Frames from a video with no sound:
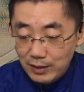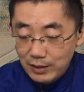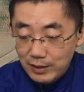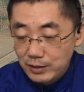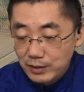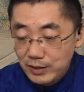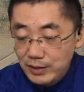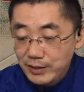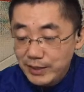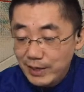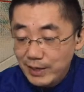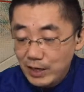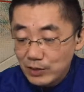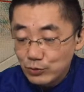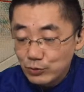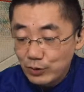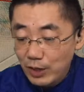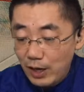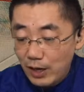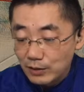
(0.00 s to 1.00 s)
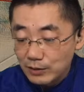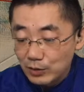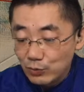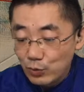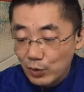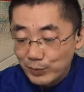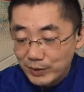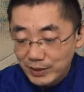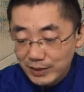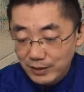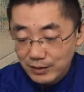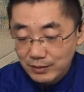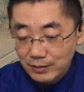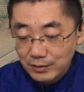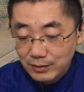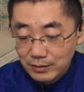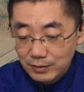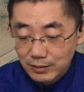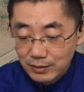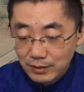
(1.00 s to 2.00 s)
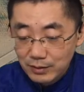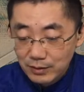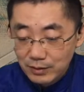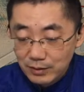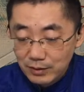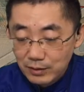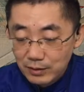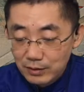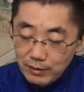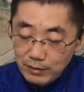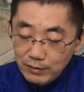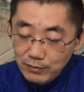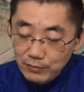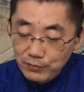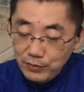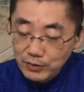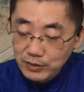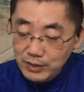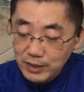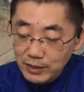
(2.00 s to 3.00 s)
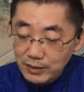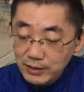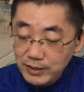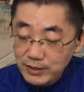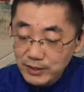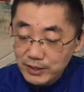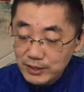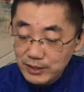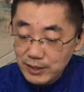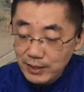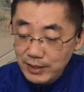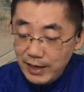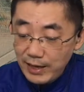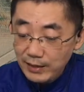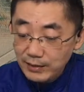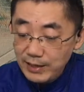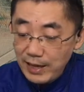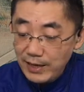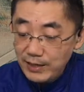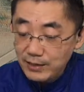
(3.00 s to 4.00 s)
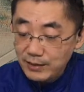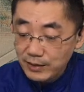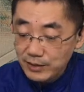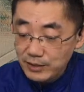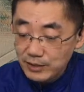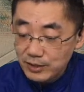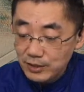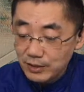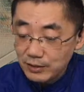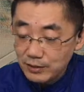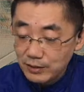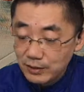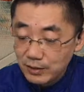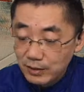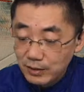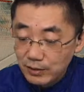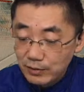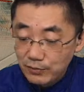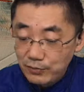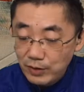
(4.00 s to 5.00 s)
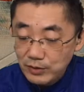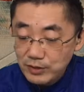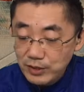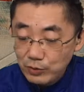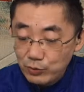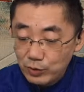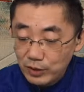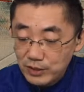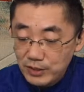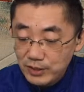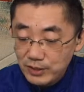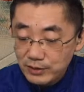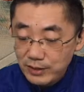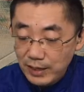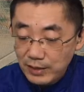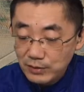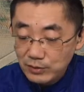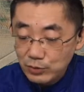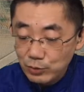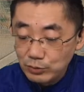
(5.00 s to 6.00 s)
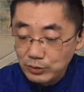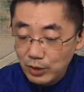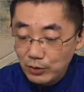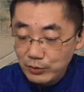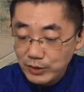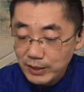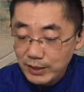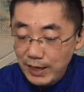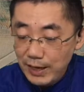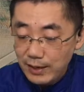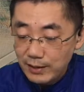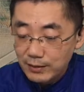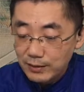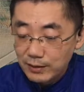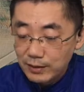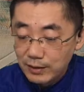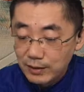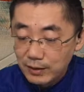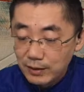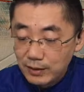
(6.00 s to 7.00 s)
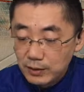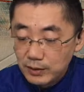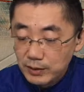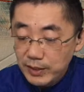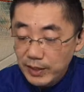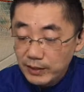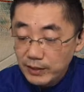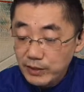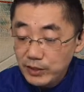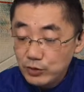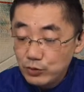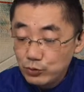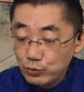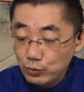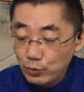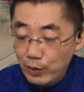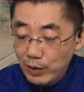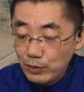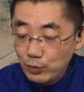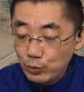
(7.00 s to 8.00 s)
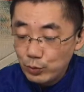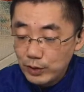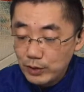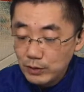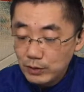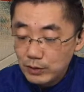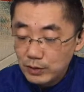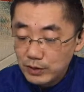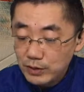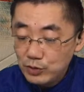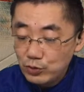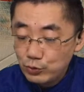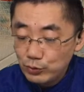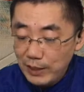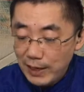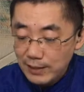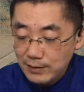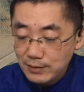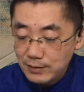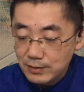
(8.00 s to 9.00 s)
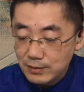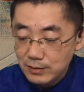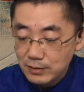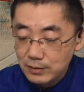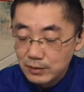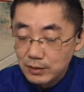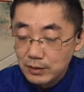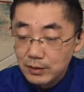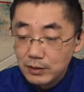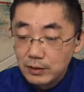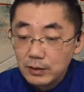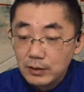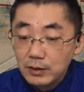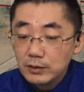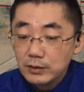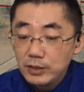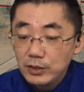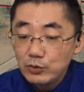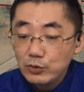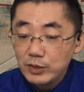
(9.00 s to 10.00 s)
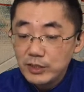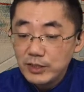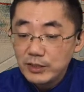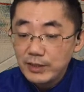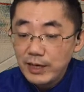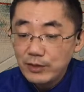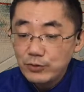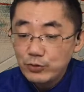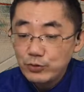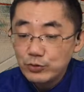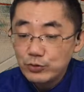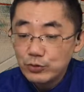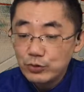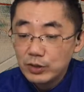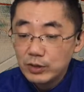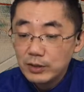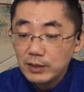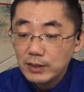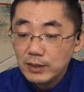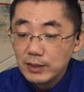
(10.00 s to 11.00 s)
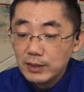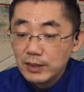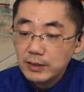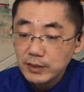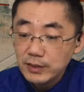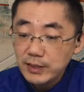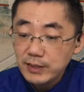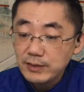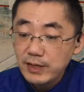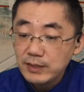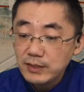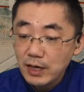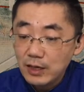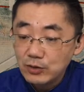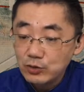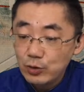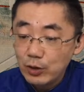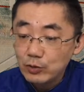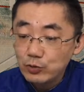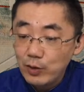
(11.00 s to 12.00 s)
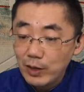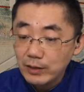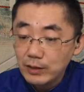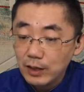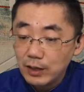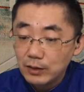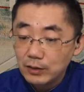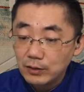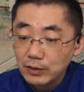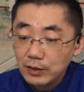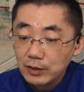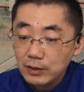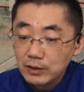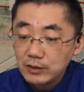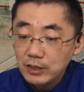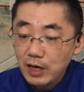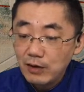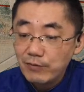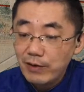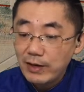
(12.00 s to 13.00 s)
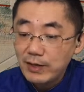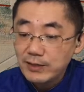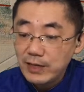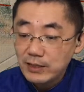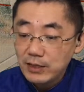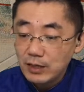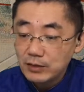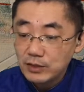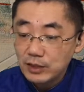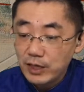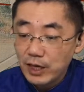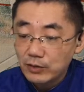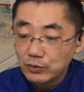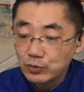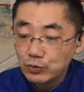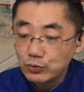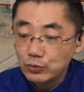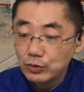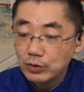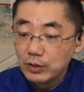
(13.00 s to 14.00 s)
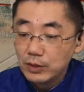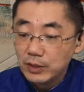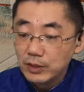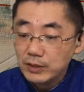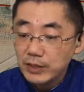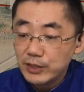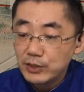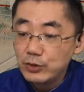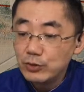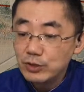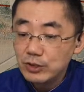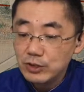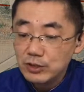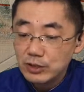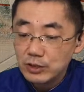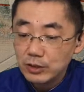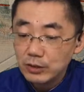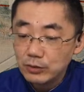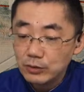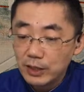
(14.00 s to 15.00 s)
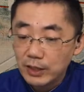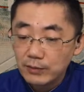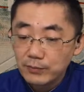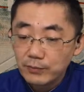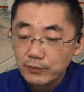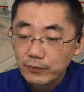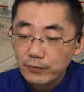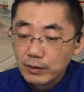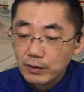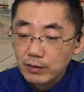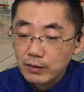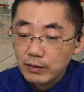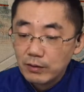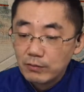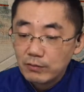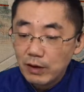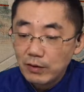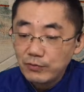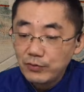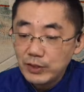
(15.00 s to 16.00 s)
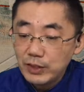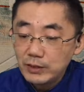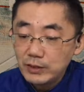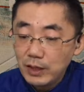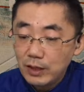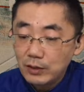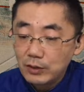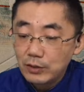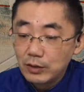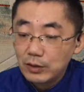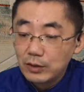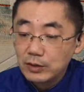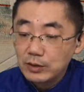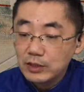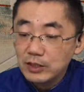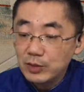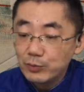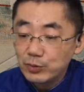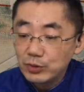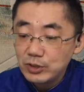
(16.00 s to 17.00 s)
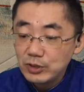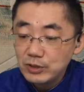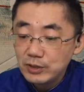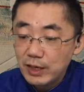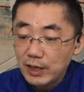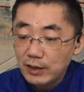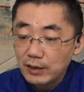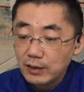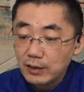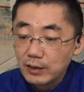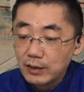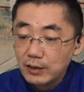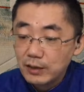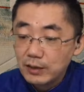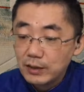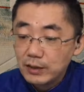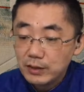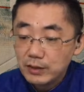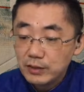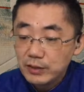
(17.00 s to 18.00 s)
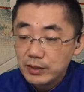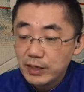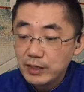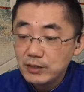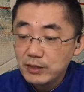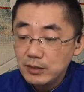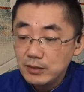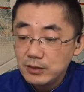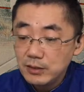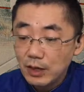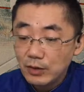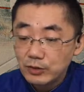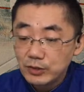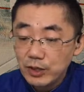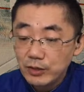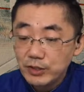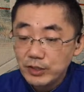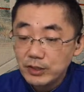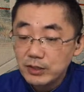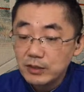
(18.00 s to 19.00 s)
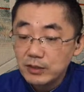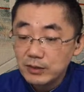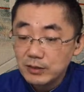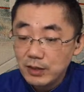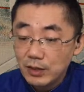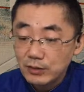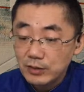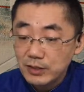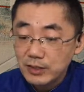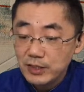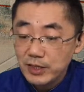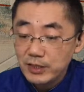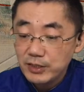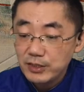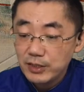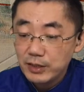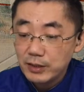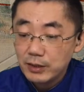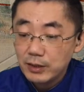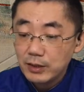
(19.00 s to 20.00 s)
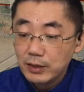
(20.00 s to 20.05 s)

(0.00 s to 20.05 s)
你点两出好的我们听。凤姐儿立起身来答应了一声，方接过了戏单，从头一看，点了一出还魂，一出弹词，递过戏单去说：“现在唱双关告，唱完了再唱这两出，也就是时候了。”王夫人道：“可不是呢，也该趁早叫你哥哥嫂子歇歇，